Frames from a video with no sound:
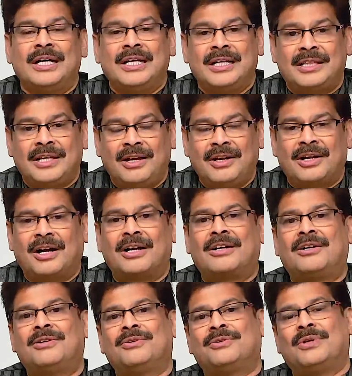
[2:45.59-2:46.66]
ఈ
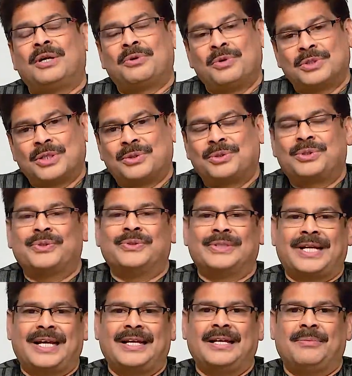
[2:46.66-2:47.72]
తేలికాట్లు ఎక్కువ జరుగుతూ
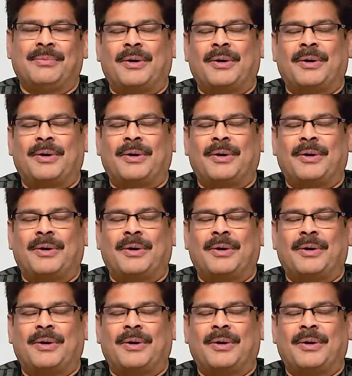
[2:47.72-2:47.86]
ఉంటాయి